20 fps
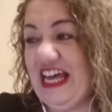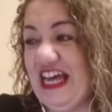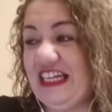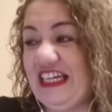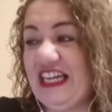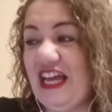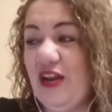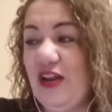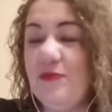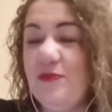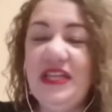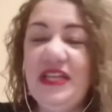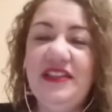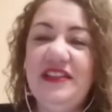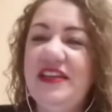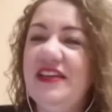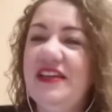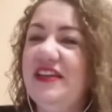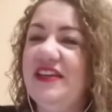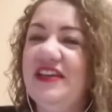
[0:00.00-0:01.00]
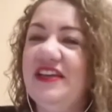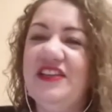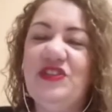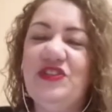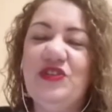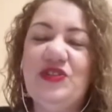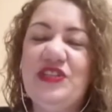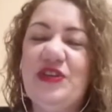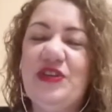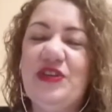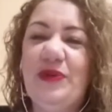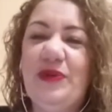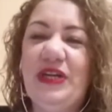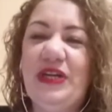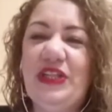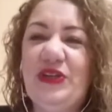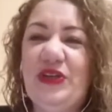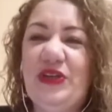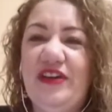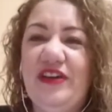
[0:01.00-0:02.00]
Realmente yo siempre
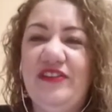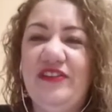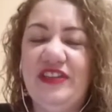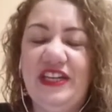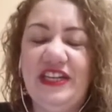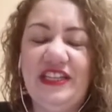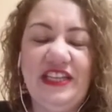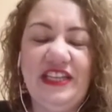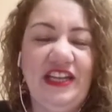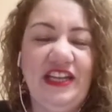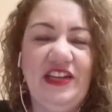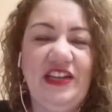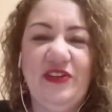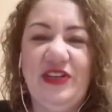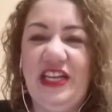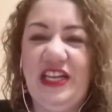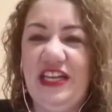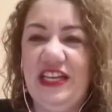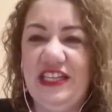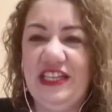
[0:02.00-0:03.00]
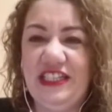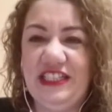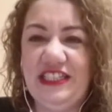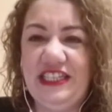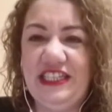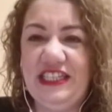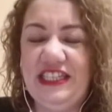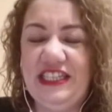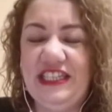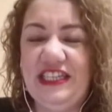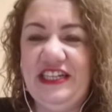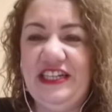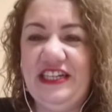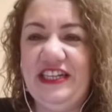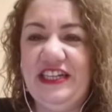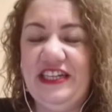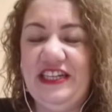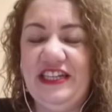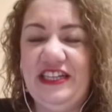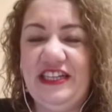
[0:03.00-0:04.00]
estoy abierta a lo que la gente
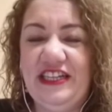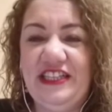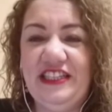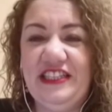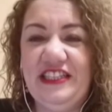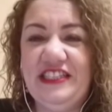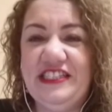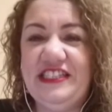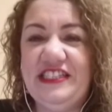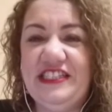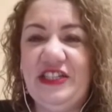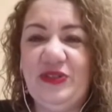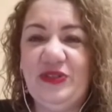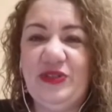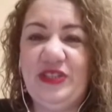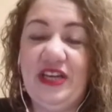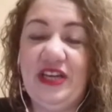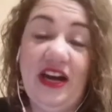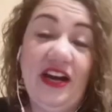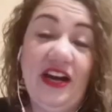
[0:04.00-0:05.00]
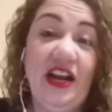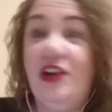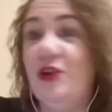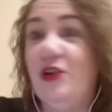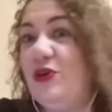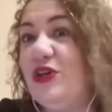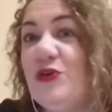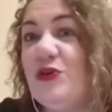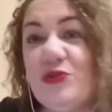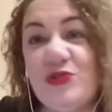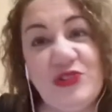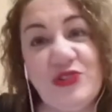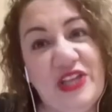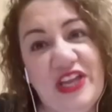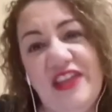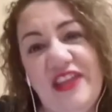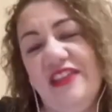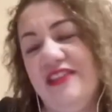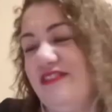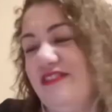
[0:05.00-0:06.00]
quiera desarrollar, a lo que
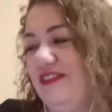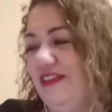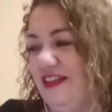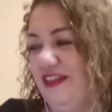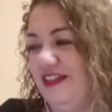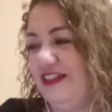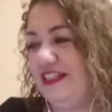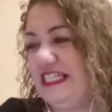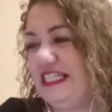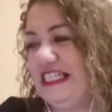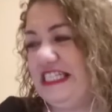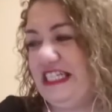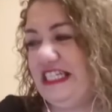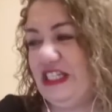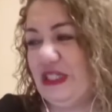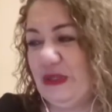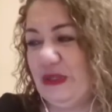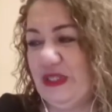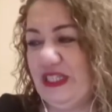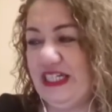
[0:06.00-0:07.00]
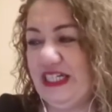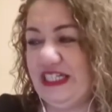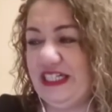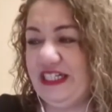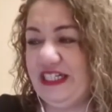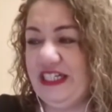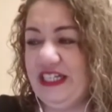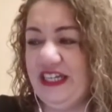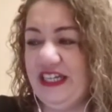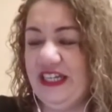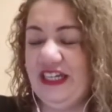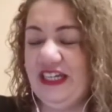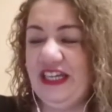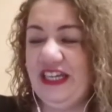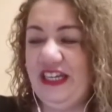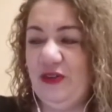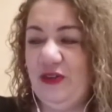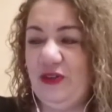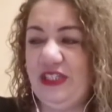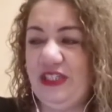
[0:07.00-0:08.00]
ustedes quieran desarrollar.
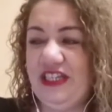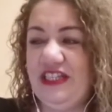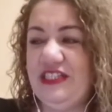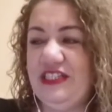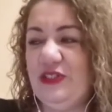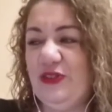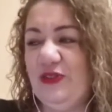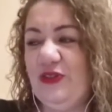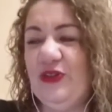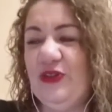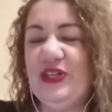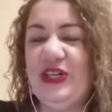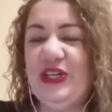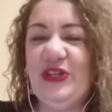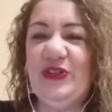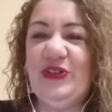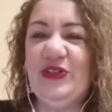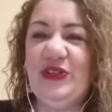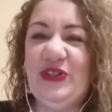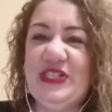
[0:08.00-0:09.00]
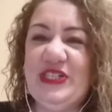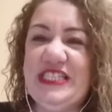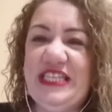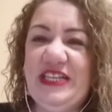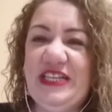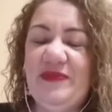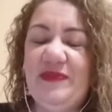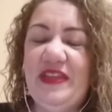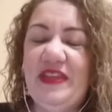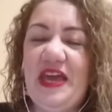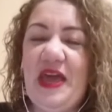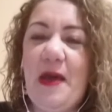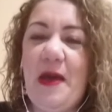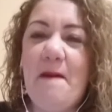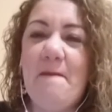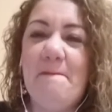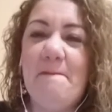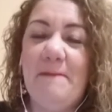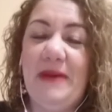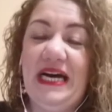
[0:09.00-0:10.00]
Eh, ustedes son los que conocen
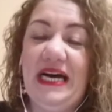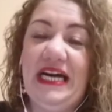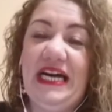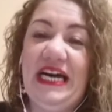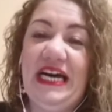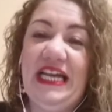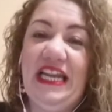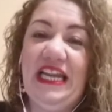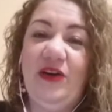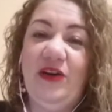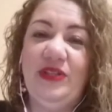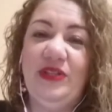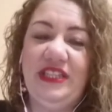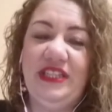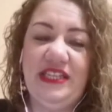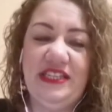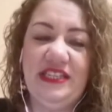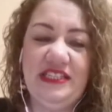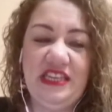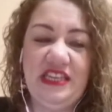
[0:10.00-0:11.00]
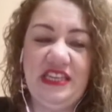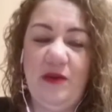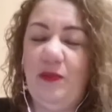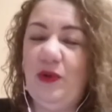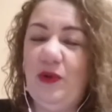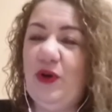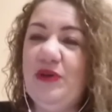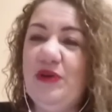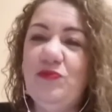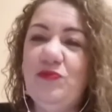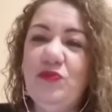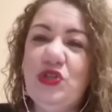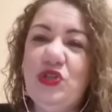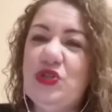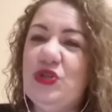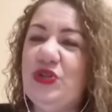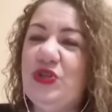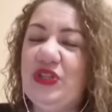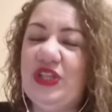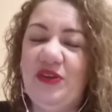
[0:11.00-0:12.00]
más a la audiencia, pero hay
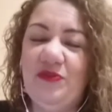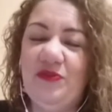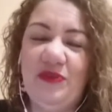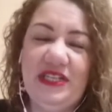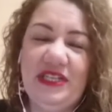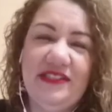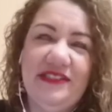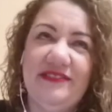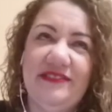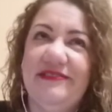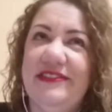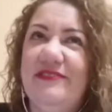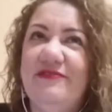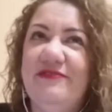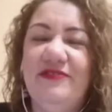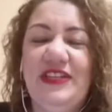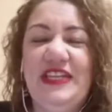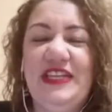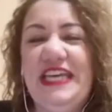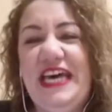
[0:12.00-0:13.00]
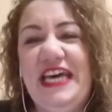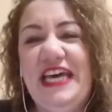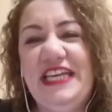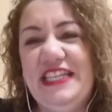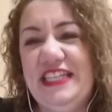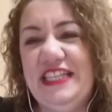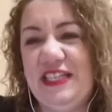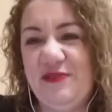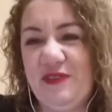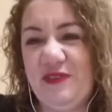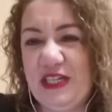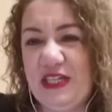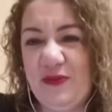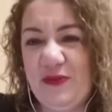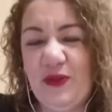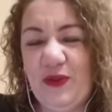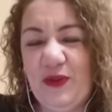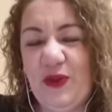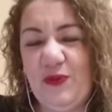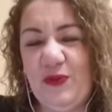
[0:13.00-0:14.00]
muchos temas, infinidades de temas que
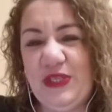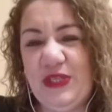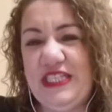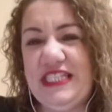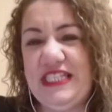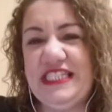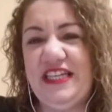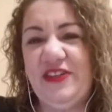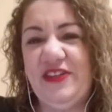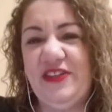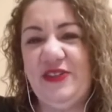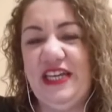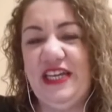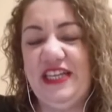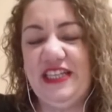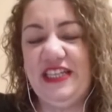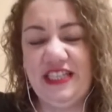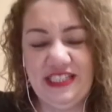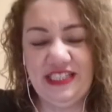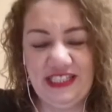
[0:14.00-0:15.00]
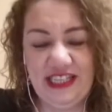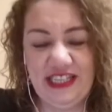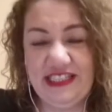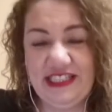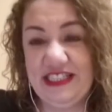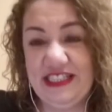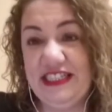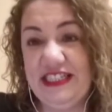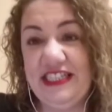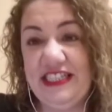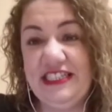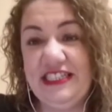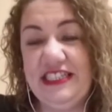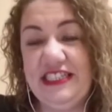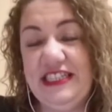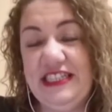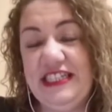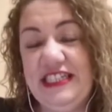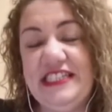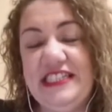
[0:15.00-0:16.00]
podemos desarrollar y que se hacen tan
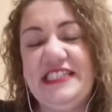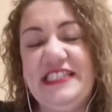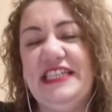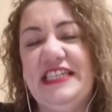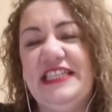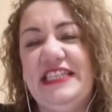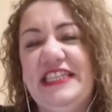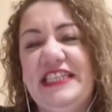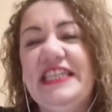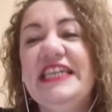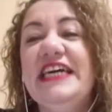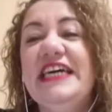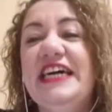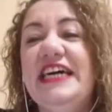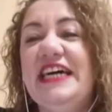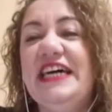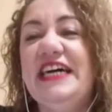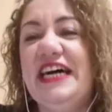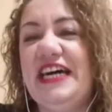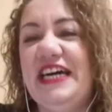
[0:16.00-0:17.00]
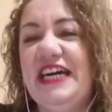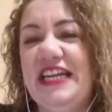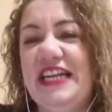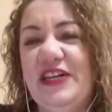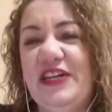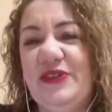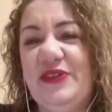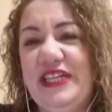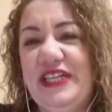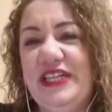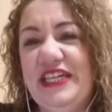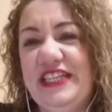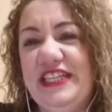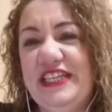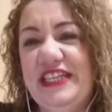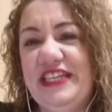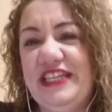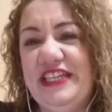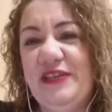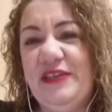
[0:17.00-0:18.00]
interesantes a la hora
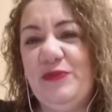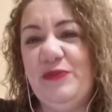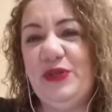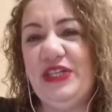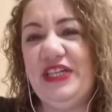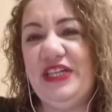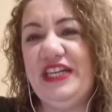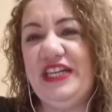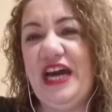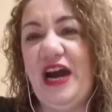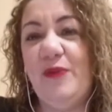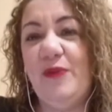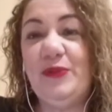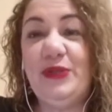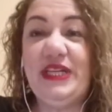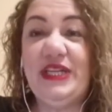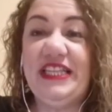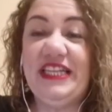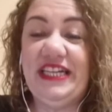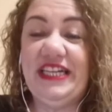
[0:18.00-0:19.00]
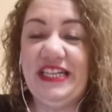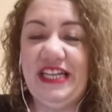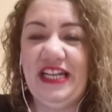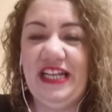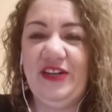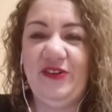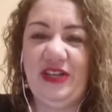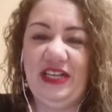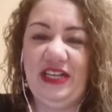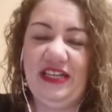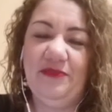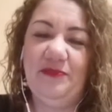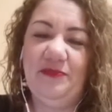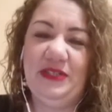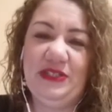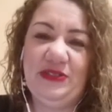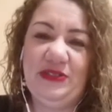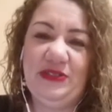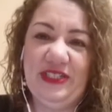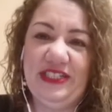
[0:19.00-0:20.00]
de, de, poder aportar algo a las
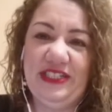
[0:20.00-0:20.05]
personas.